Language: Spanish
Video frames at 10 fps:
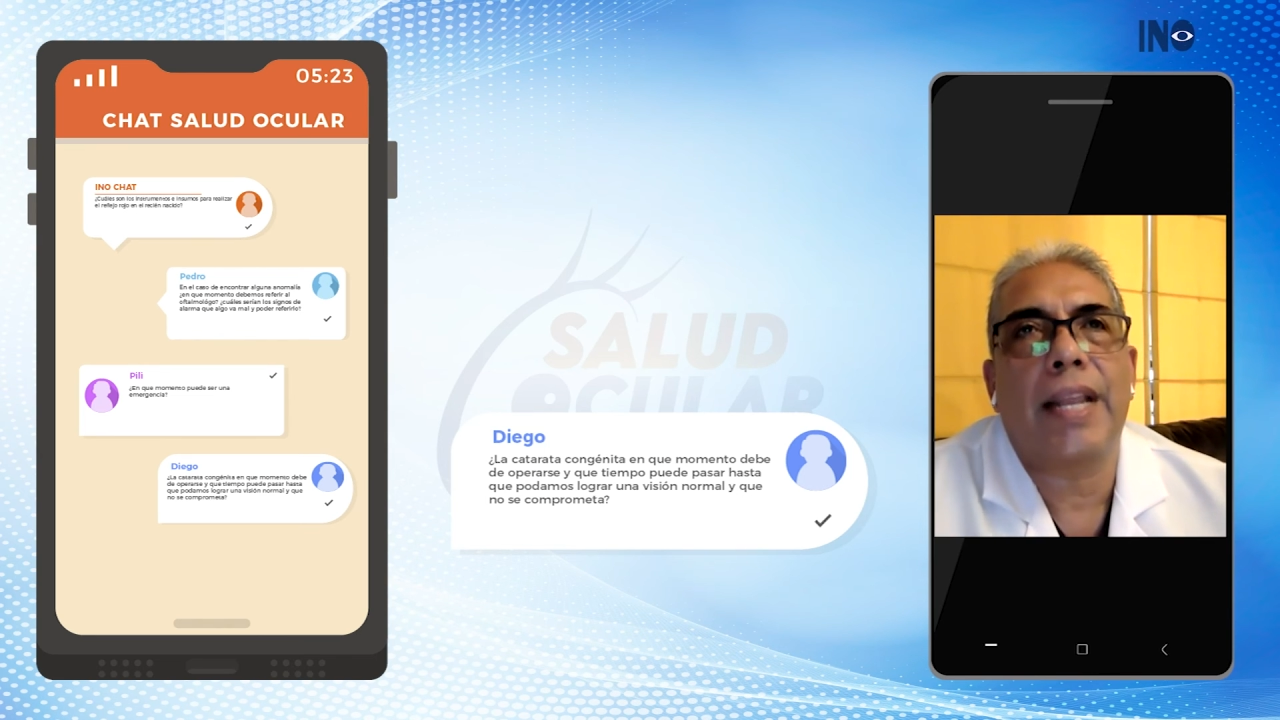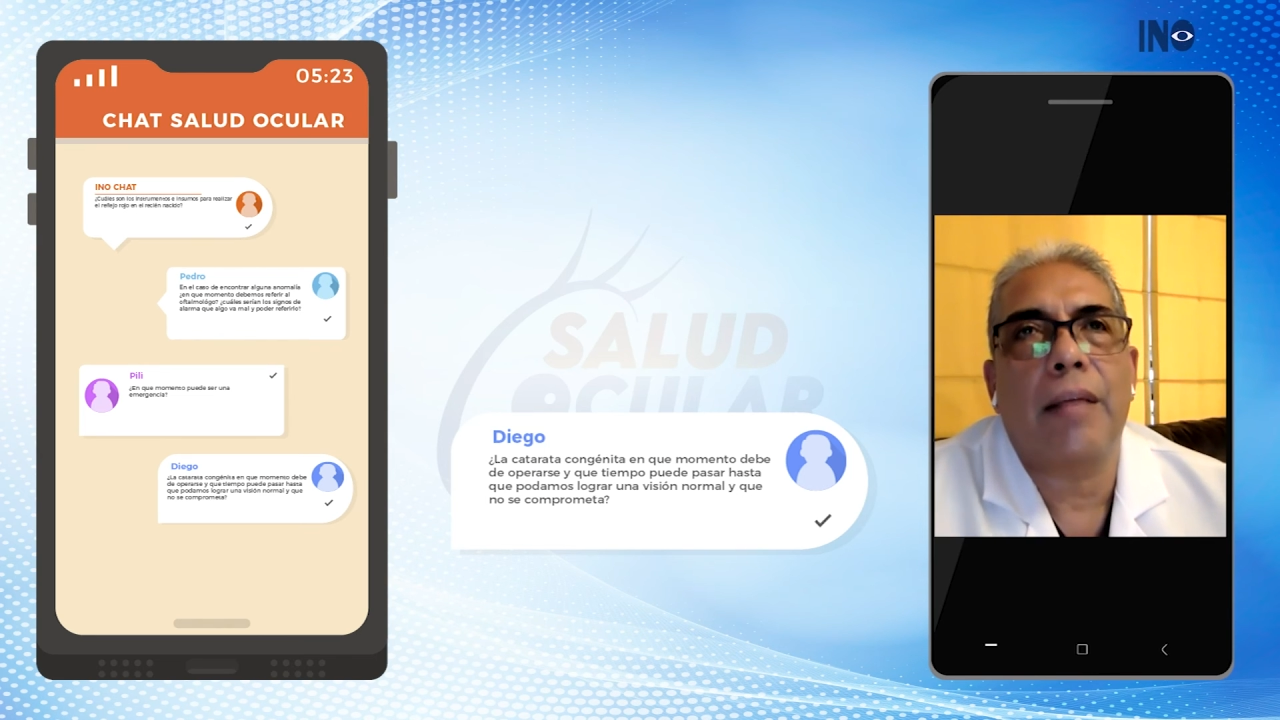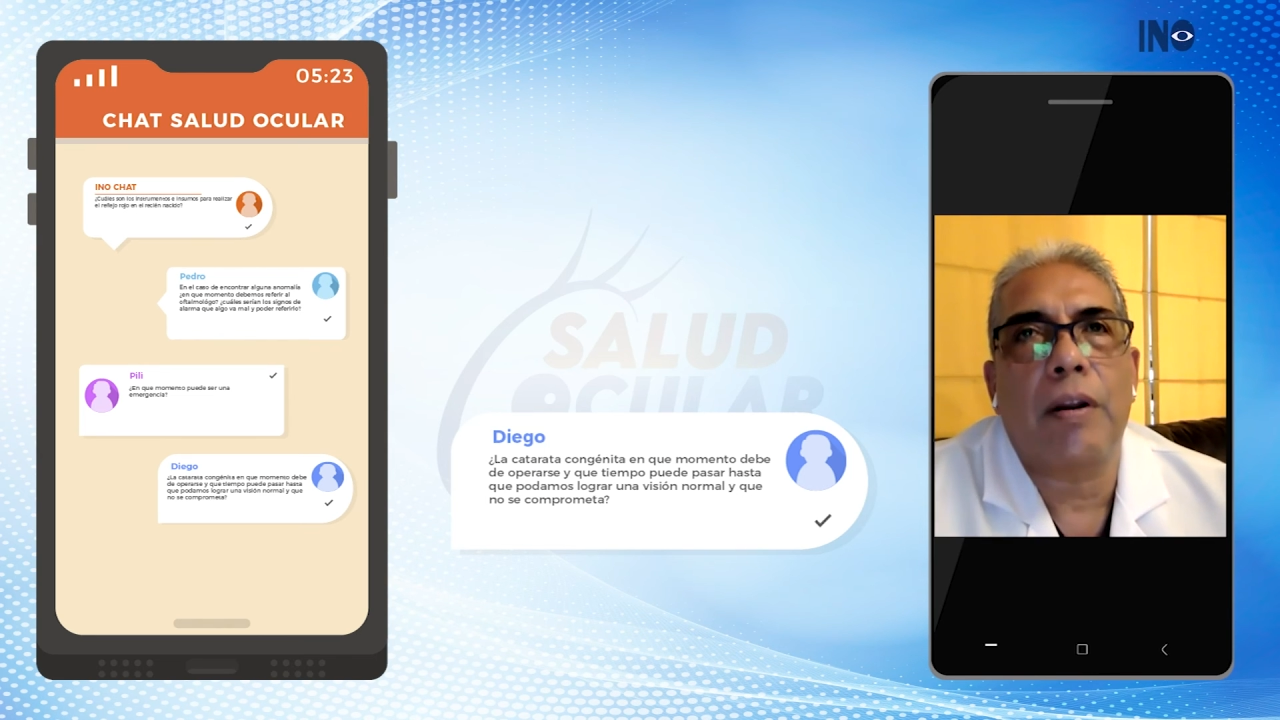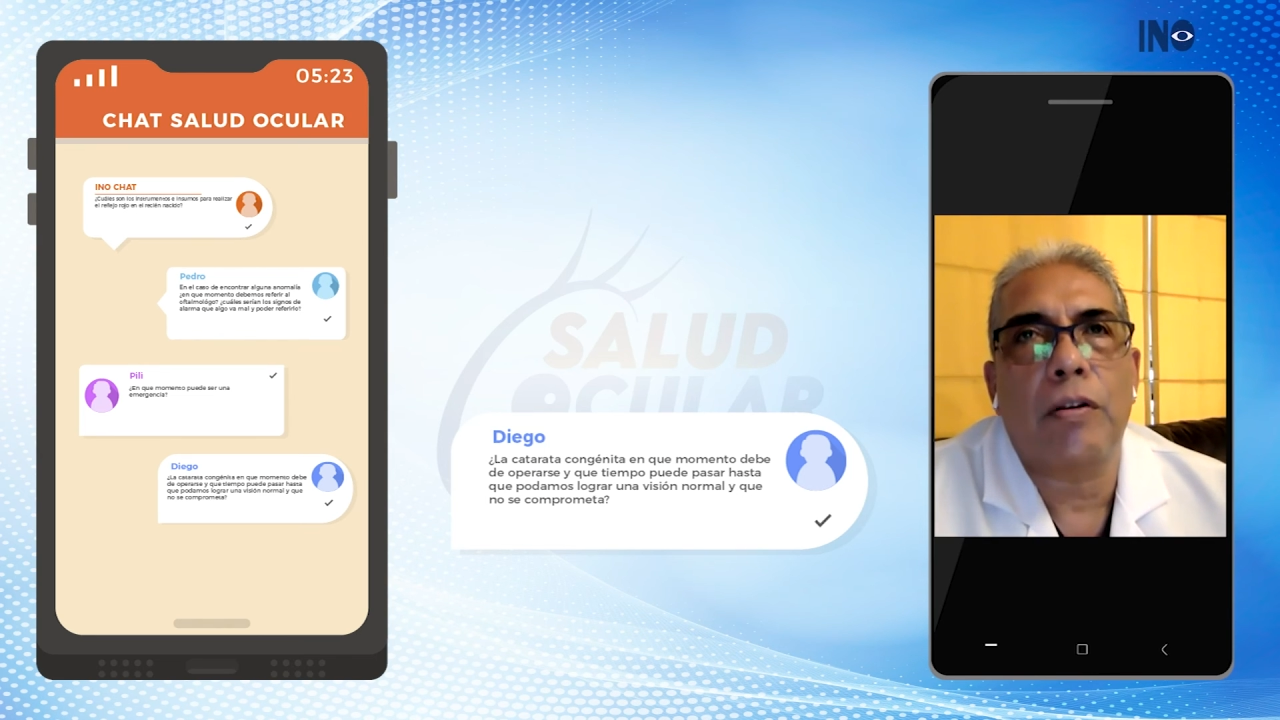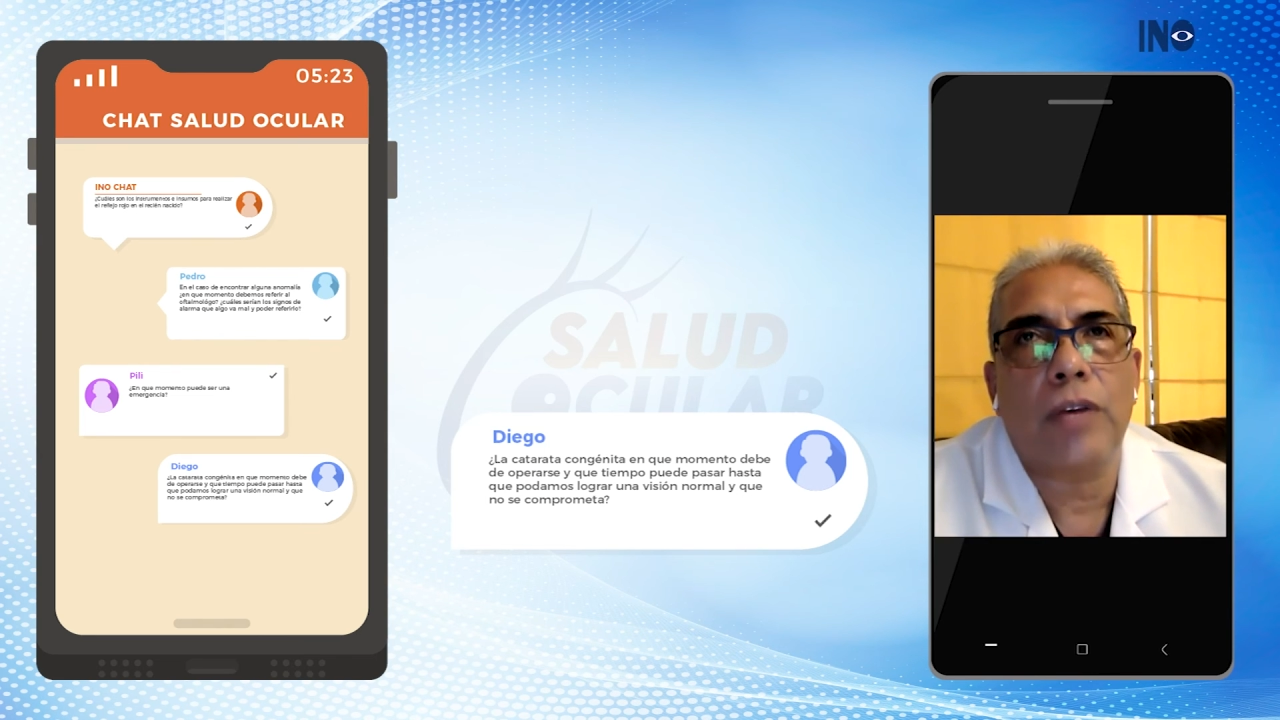la
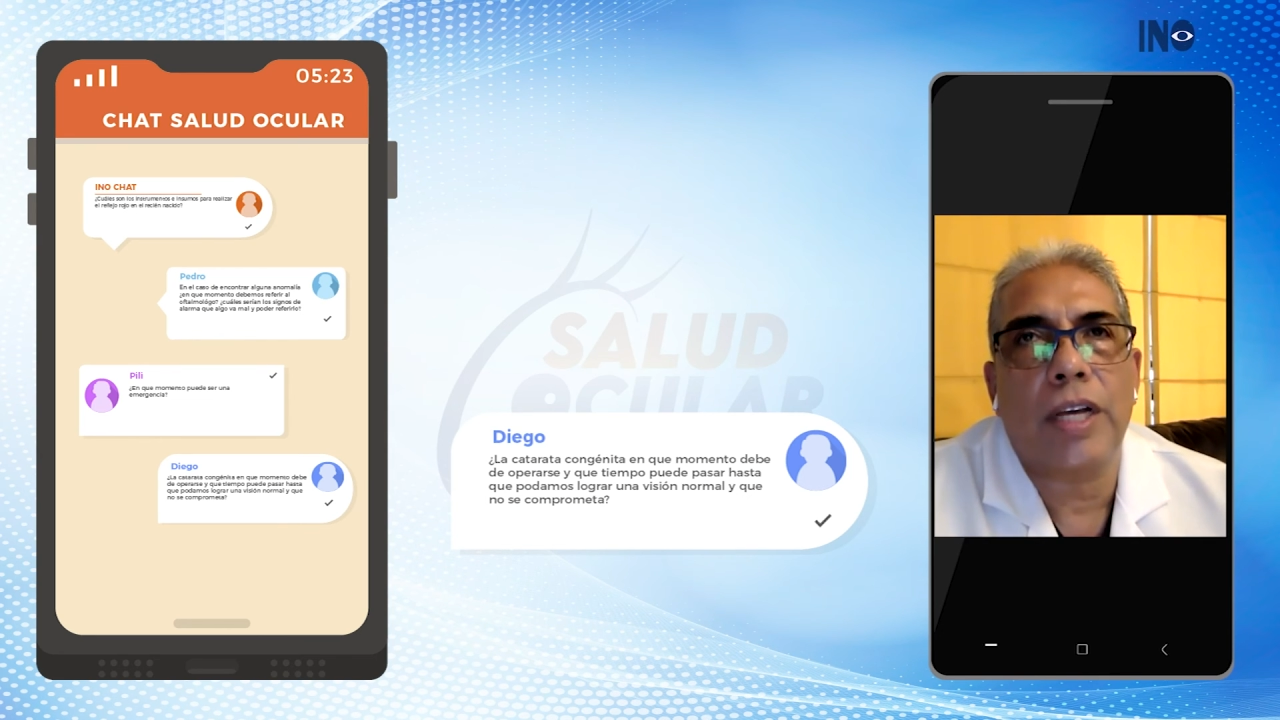evaluación